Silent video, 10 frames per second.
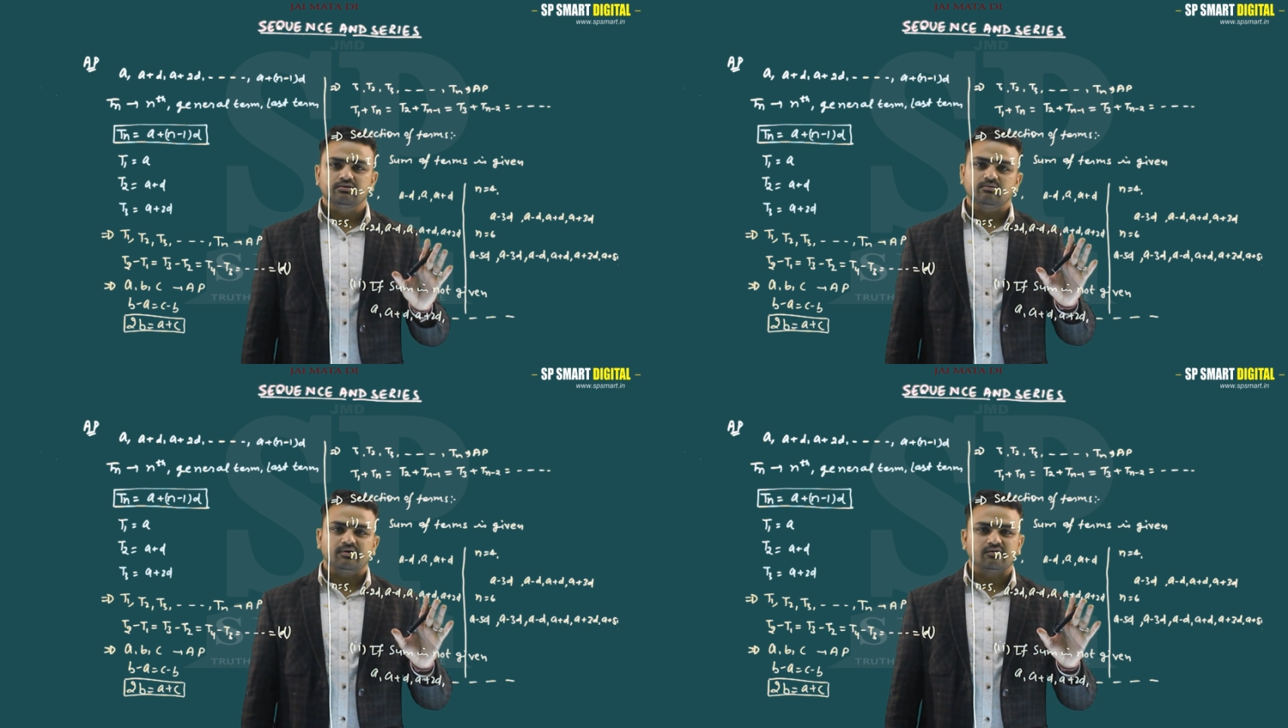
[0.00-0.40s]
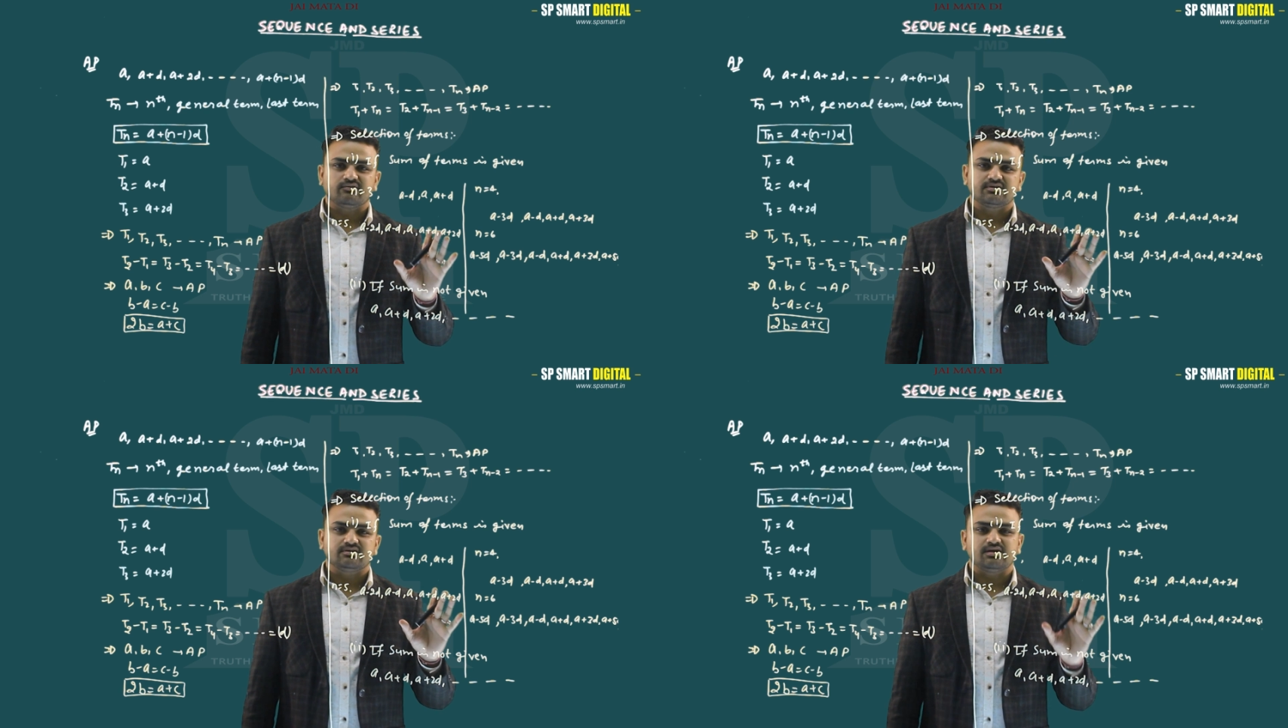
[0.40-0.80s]
तो हमारा
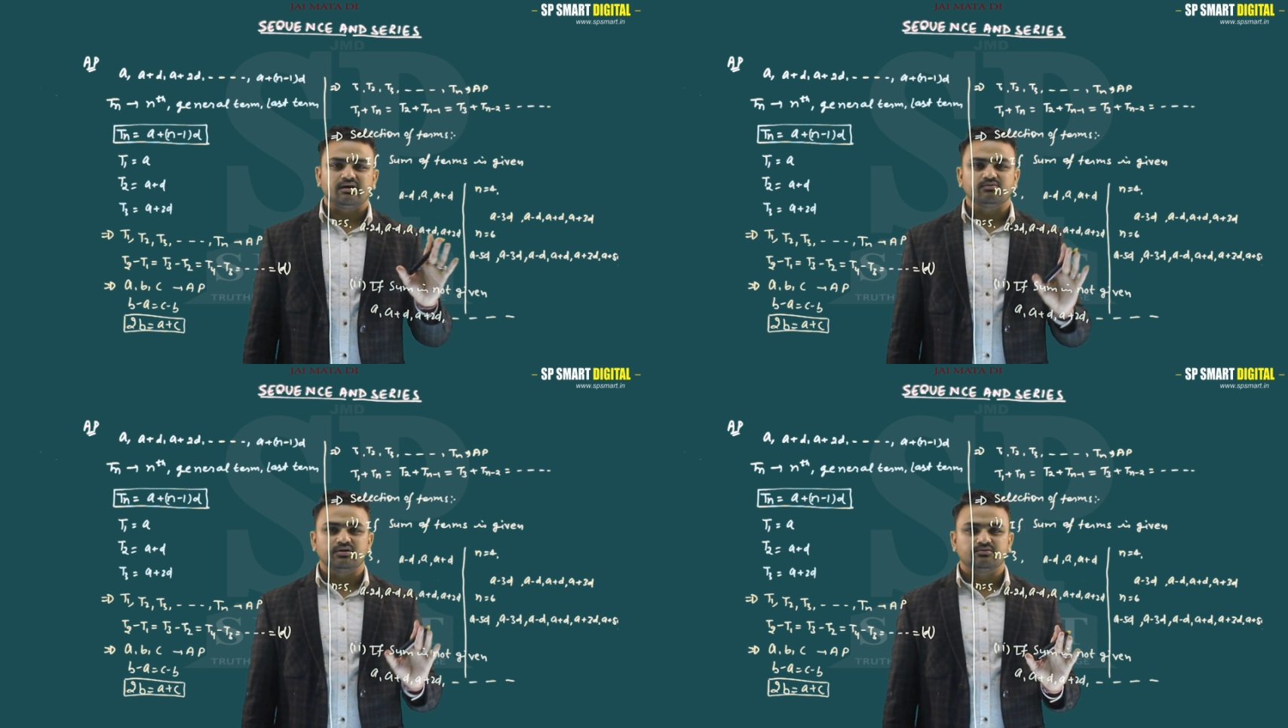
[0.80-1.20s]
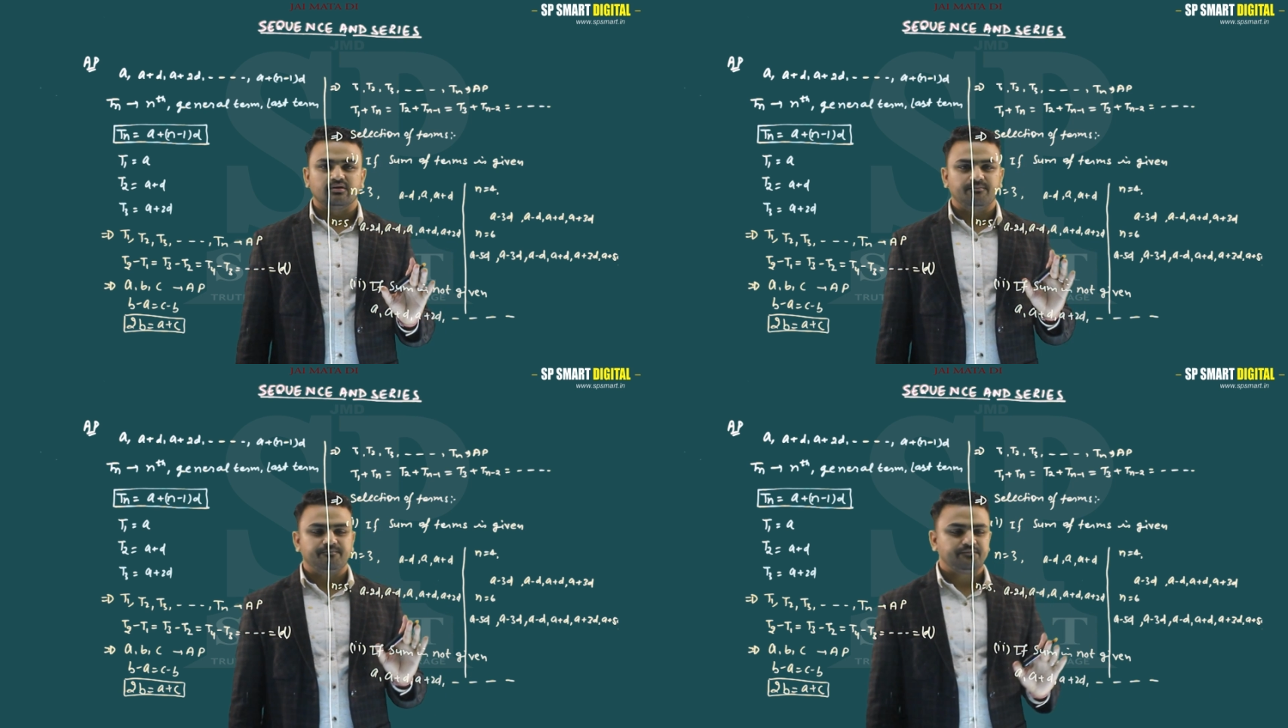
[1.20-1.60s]
क्वेश्चन आसान होगा
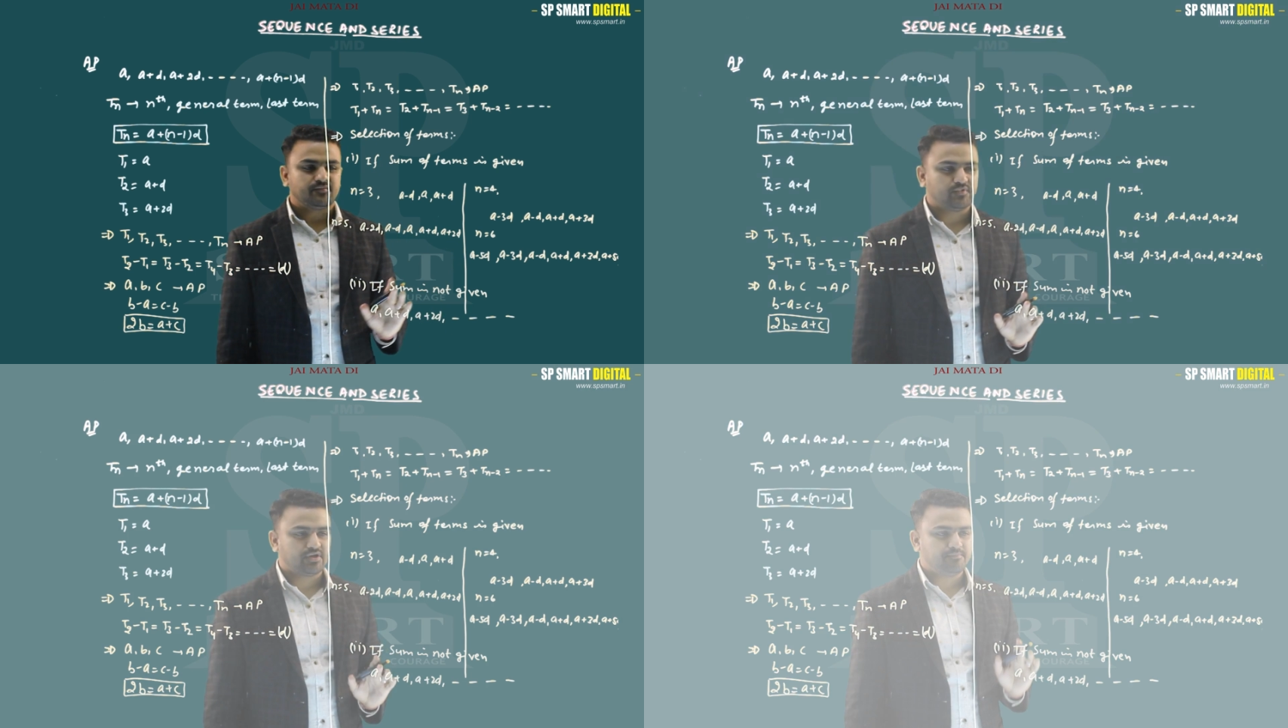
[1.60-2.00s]
थोड़ा ओके